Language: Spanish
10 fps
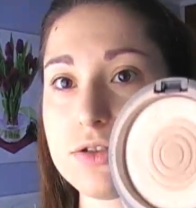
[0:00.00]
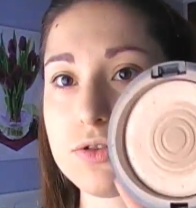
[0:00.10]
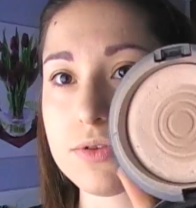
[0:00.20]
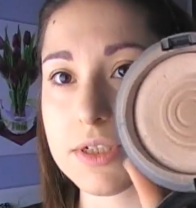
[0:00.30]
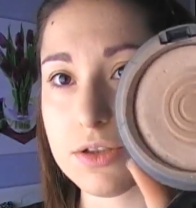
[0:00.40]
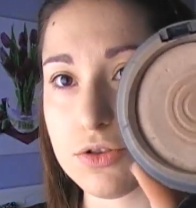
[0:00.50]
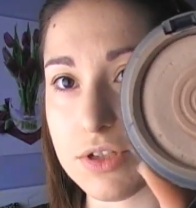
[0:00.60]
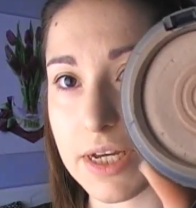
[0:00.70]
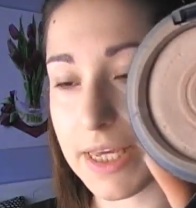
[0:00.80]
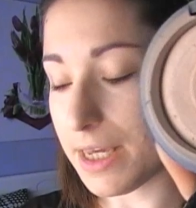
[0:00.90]
Son
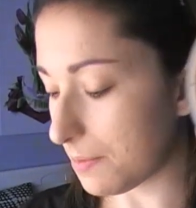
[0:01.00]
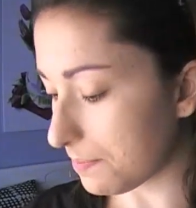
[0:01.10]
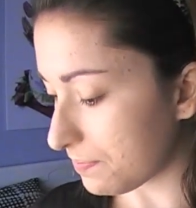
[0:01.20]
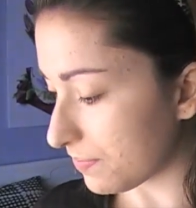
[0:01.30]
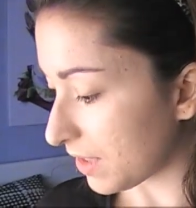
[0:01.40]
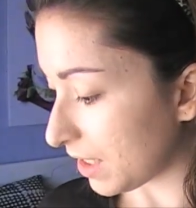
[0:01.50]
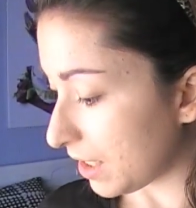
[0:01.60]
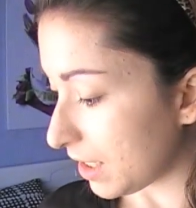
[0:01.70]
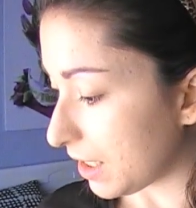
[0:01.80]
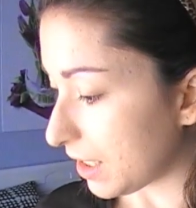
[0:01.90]
estos de aquí.
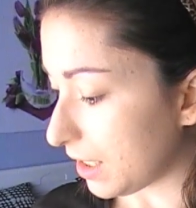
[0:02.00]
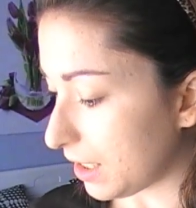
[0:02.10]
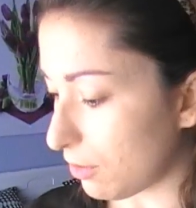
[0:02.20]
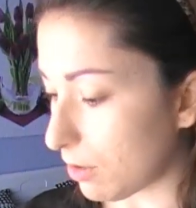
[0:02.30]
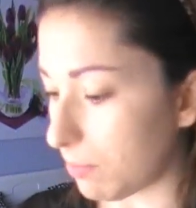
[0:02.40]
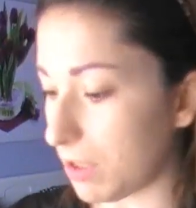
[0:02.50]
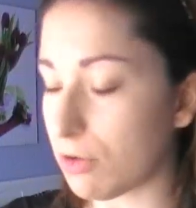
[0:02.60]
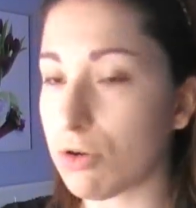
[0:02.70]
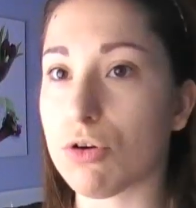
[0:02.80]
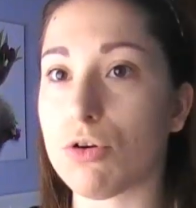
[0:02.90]
Y lo
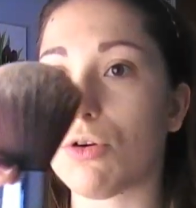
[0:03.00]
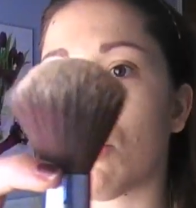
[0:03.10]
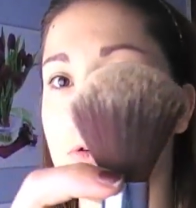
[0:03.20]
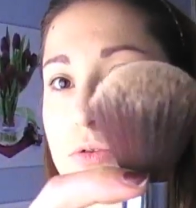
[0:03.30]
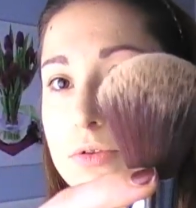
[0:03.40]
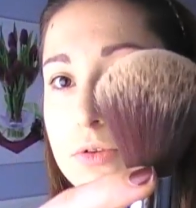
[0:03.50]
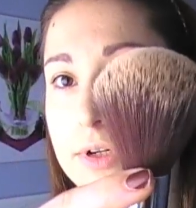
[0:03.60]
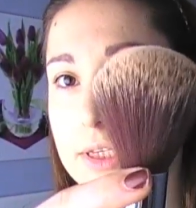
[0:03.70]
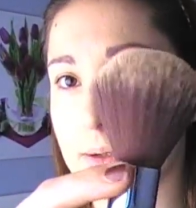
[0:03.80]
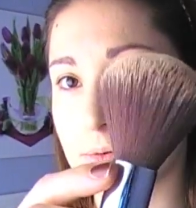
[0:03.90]
aplico con,
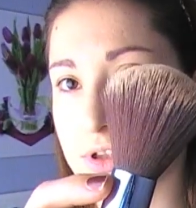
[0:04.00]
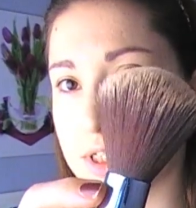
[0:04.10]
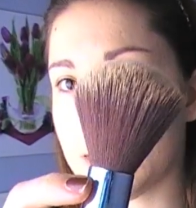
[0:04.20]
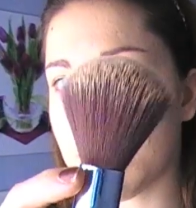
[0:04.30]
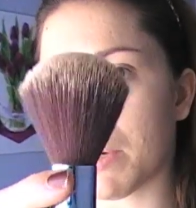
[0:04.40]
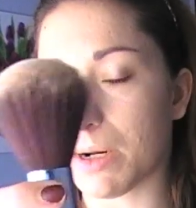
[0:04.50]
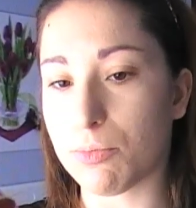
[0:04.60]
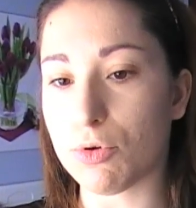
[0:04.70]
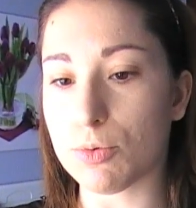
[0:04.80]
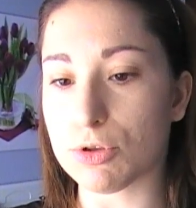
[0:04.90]
con esta brochita
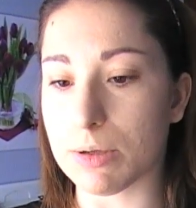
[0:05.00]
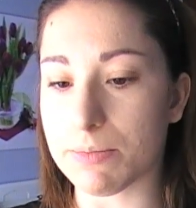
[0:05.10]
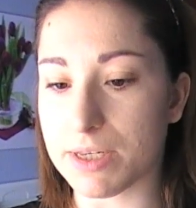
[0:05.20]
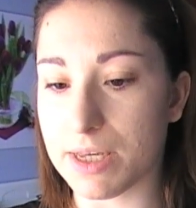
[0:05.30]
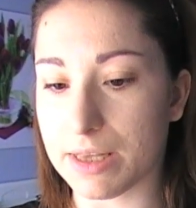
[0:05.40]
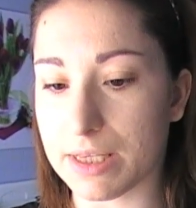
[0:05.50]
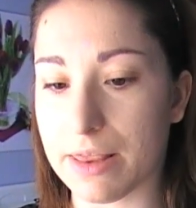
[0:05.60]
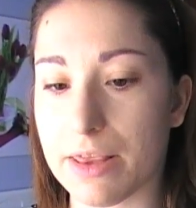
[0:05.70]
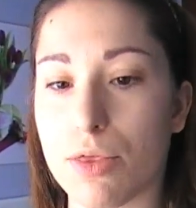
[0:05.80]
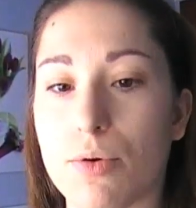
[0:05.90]
para polvos también. Esta
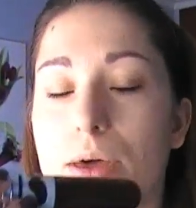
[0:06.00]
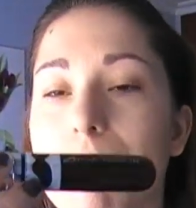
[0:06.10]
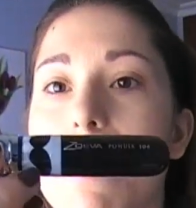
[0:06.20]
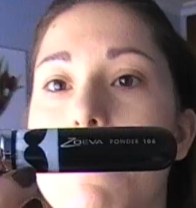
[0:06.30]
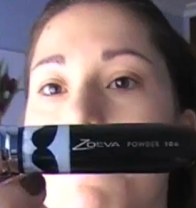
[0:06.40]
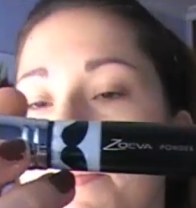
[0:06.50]
es de Zoeva.